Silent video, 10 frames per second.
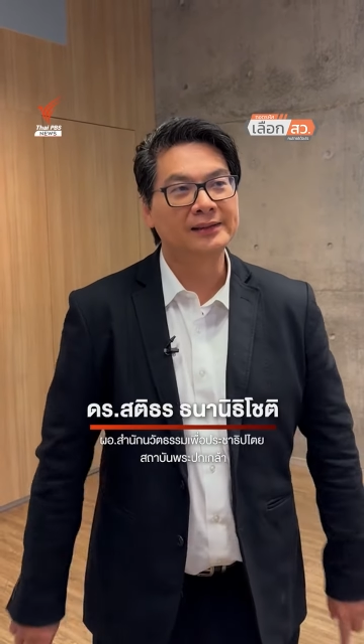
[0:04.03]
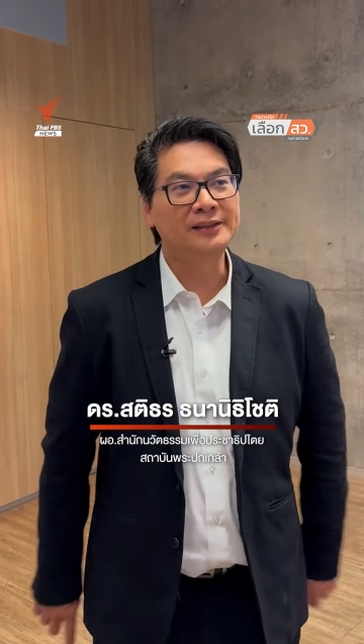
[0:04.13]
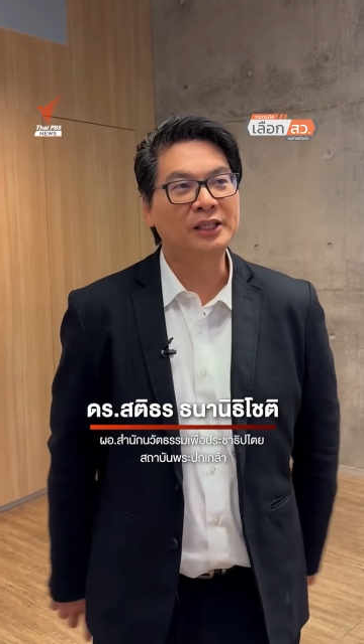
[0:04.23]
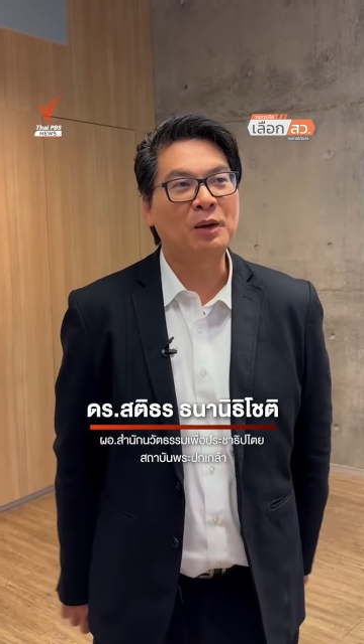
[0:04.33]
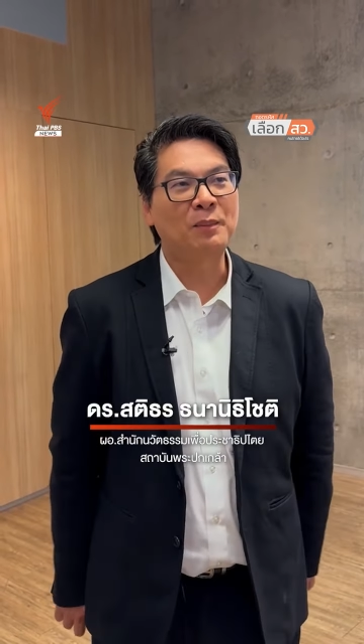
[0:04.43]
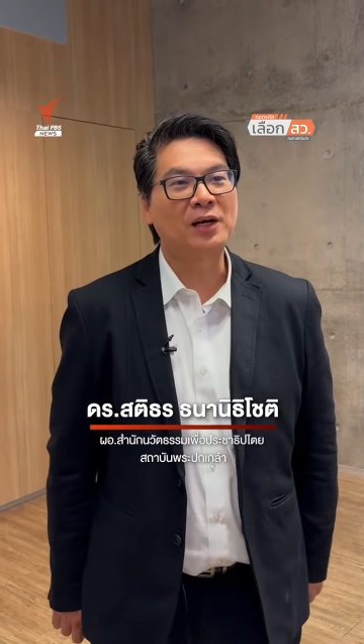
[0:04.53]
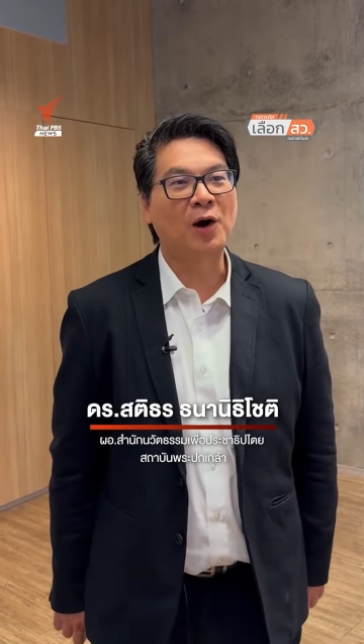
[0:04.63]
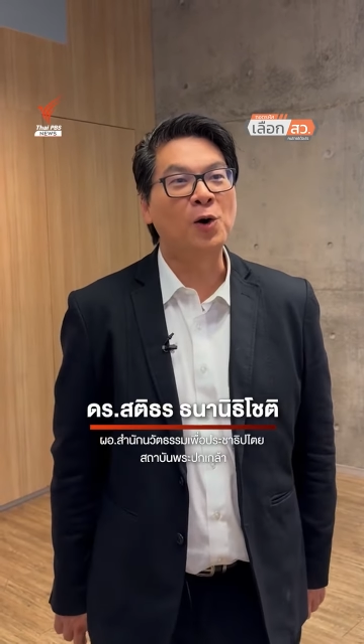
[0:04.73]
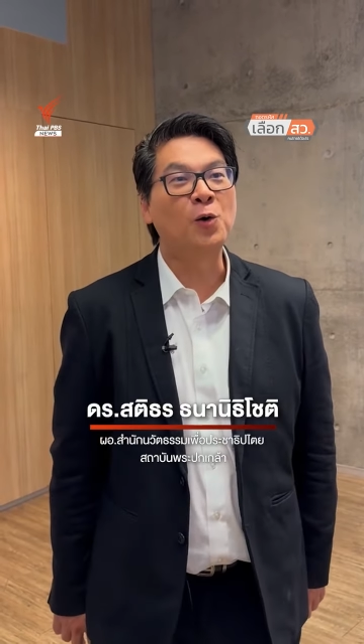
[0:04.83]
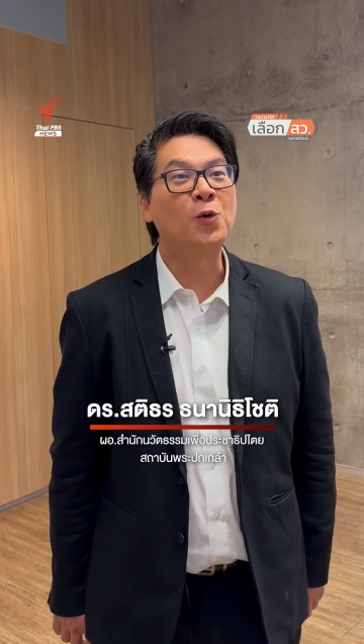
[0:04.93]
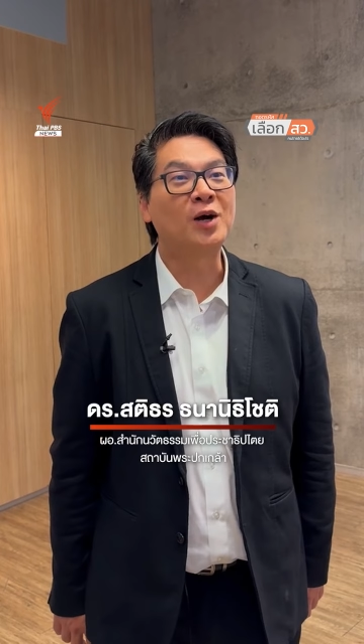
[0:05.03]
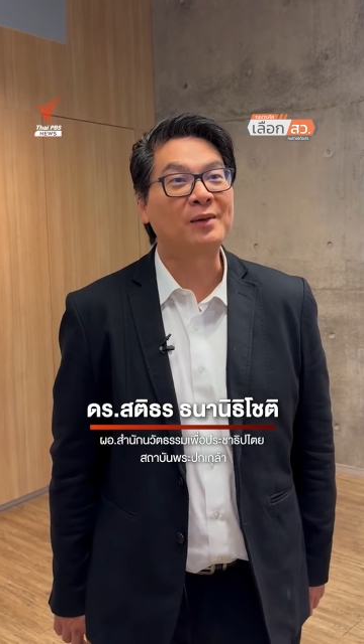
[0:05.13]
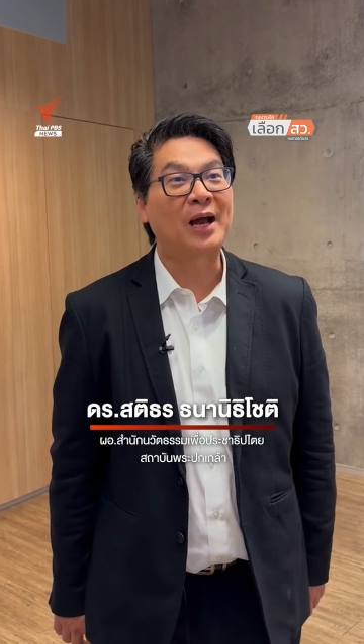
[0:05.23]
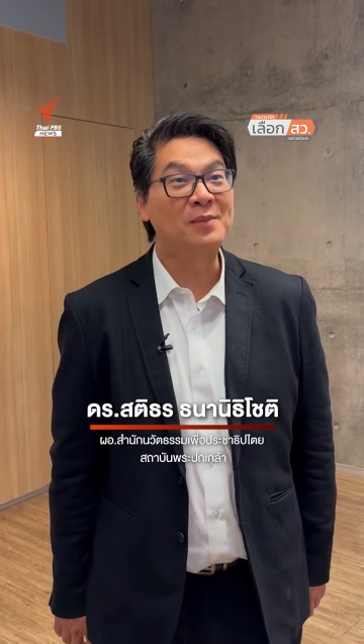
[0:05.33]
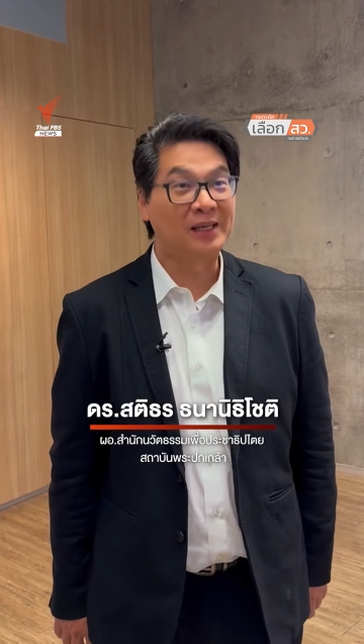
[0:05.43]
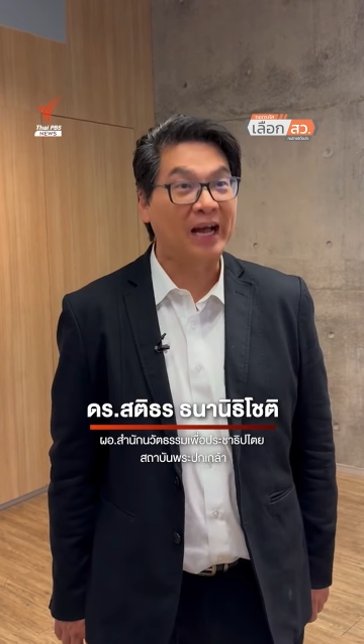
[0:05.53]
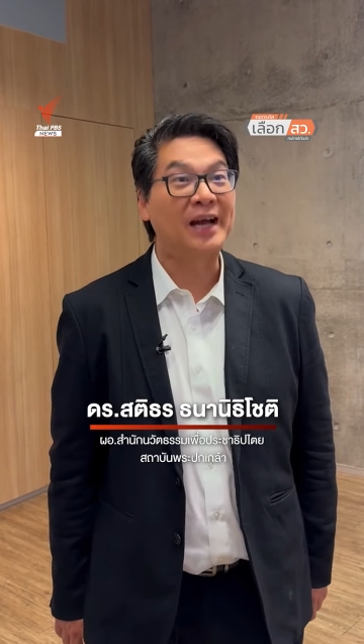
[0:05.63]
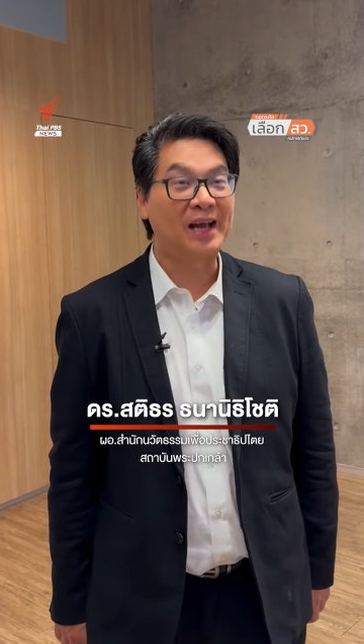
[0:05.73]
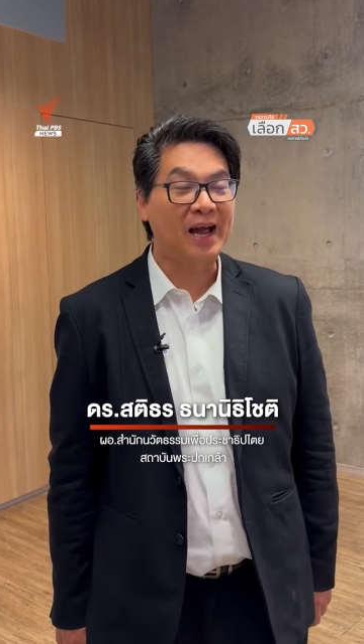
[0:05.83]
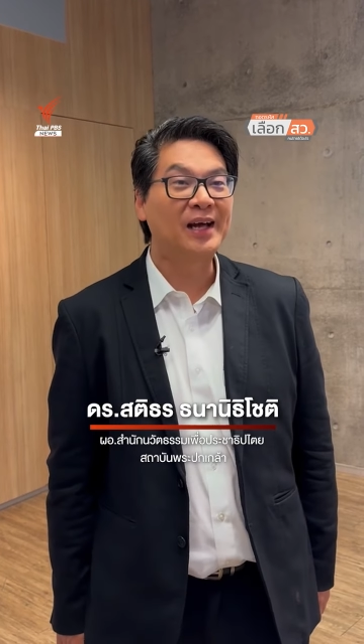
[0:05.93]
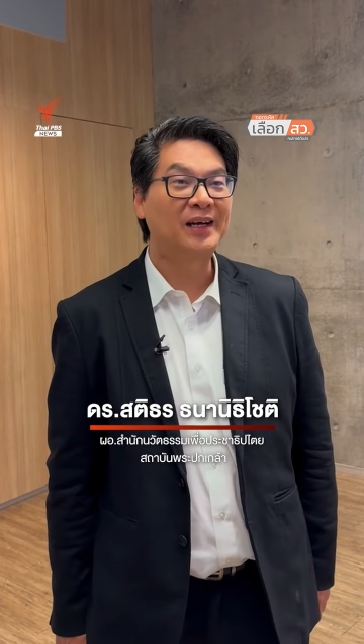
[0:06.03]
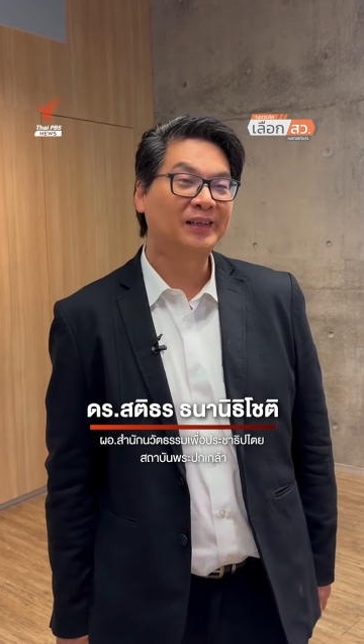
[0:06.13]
จริงๆ มันเป็นของคู่กับการเมืองไทยนะ